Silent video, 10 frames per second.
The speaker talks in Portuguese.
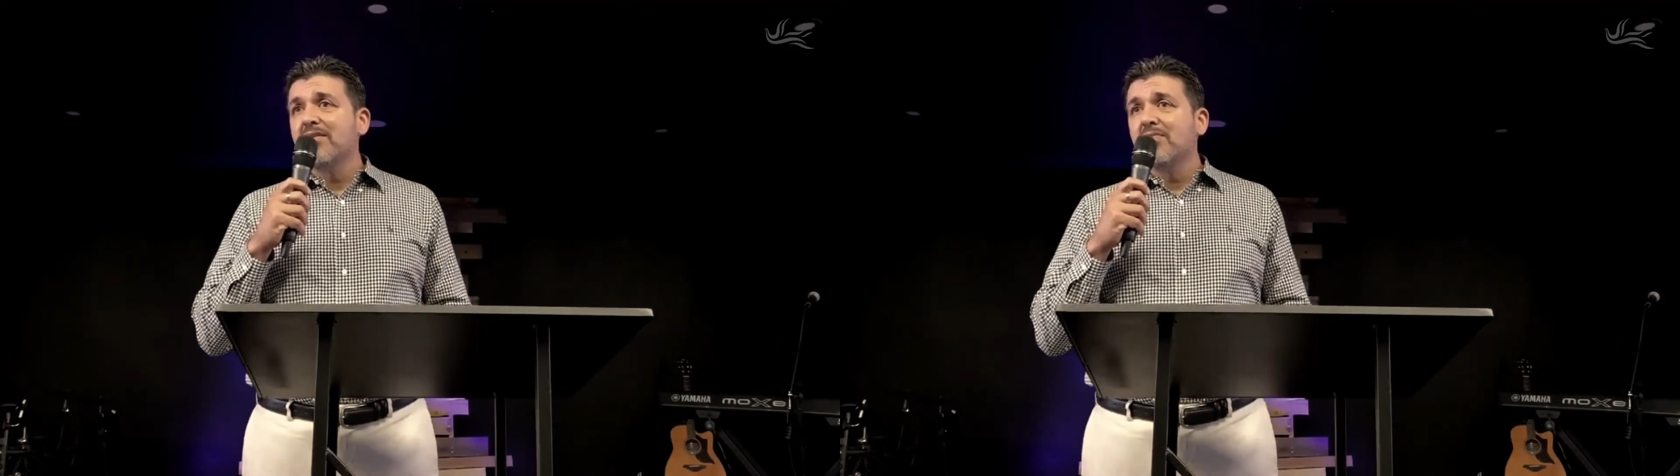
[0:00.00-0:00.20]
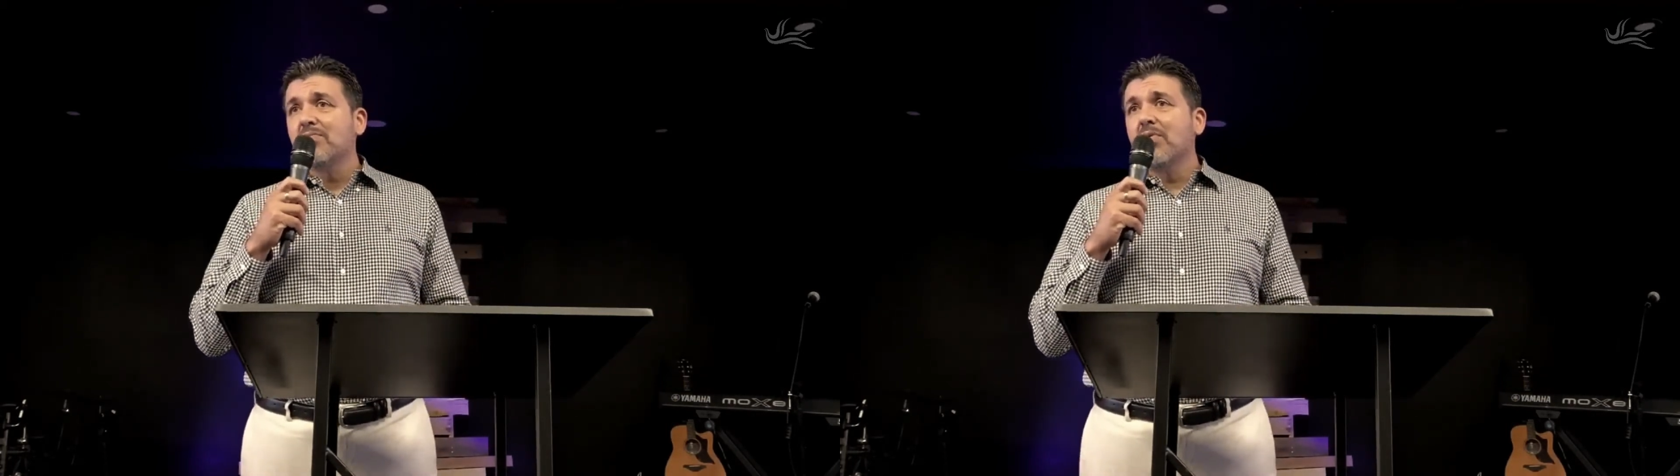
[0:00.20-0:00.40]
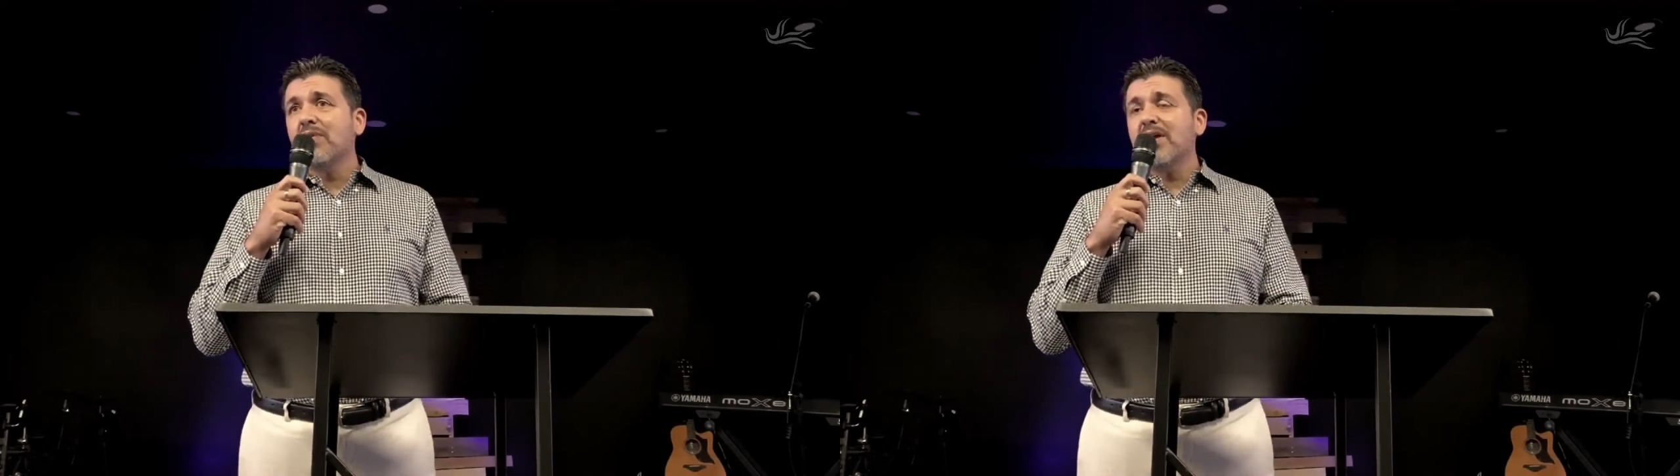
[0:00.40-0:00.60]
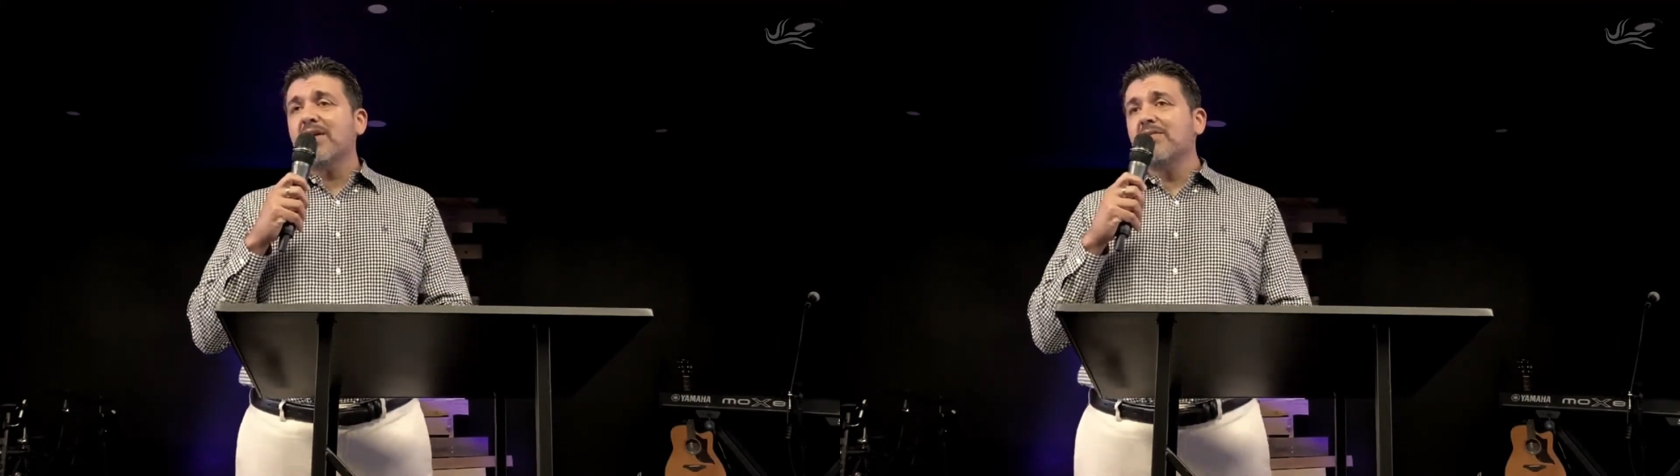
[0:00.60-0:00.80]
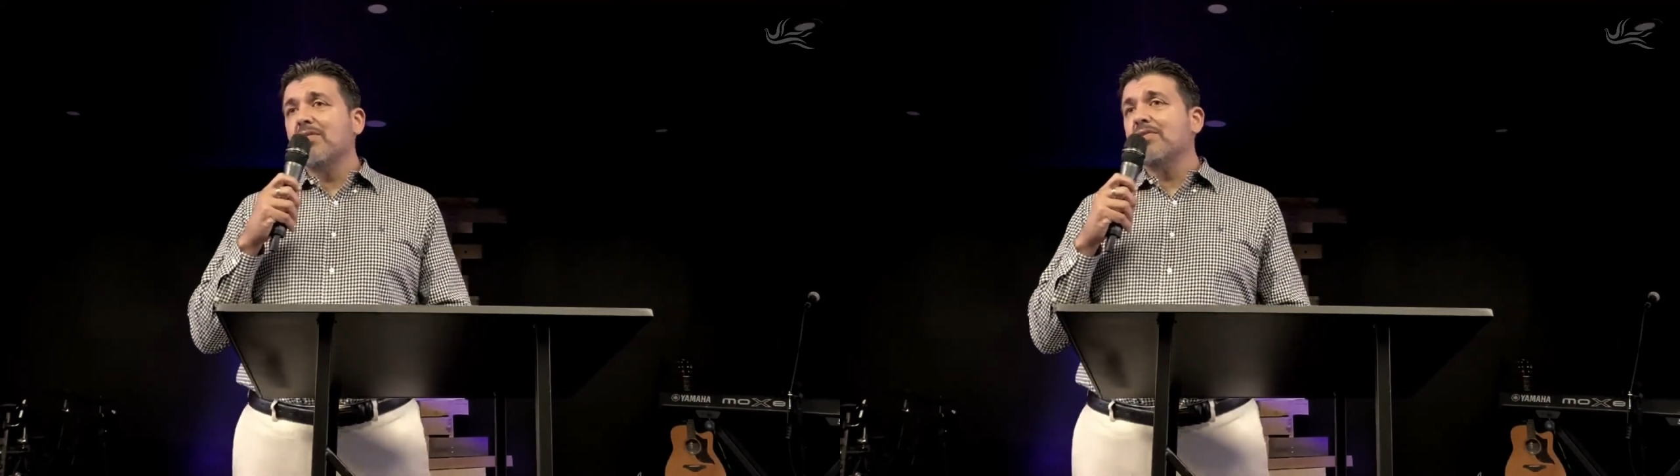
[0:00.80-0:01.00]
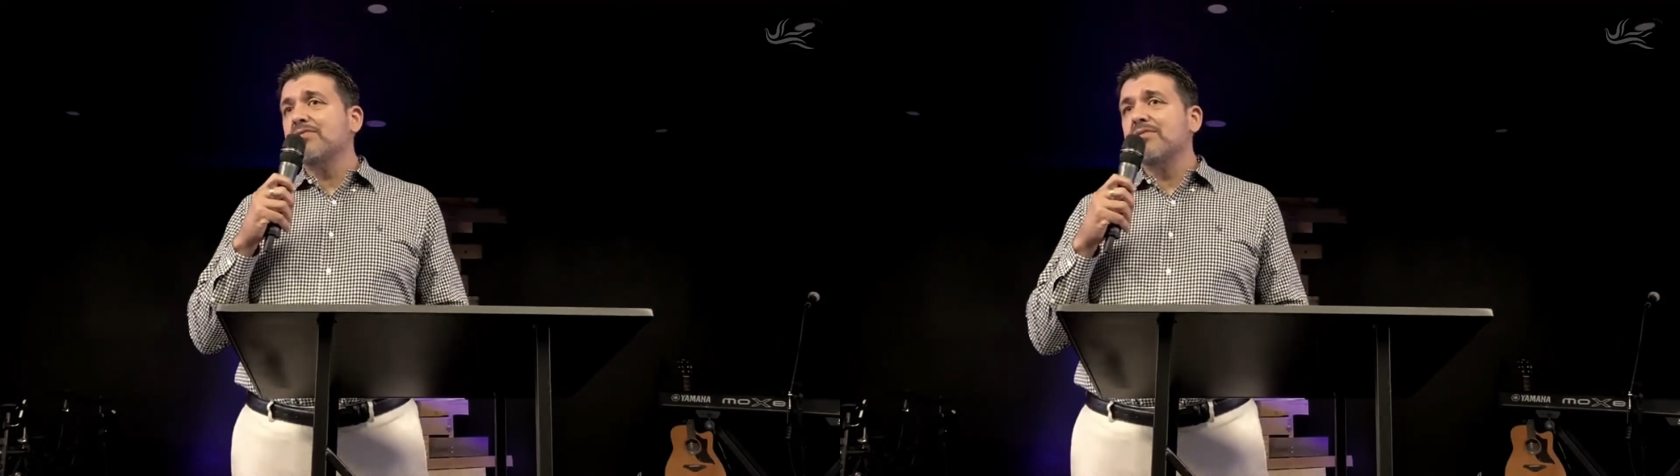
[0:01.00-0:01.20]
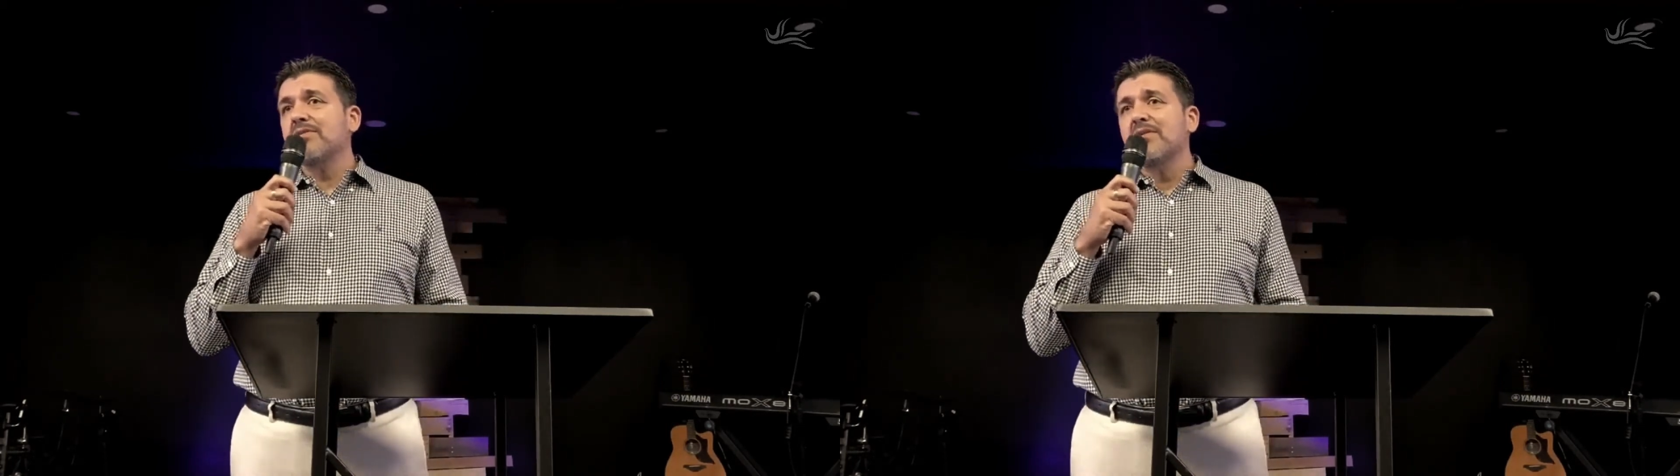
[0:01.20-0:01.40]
Por que é que nós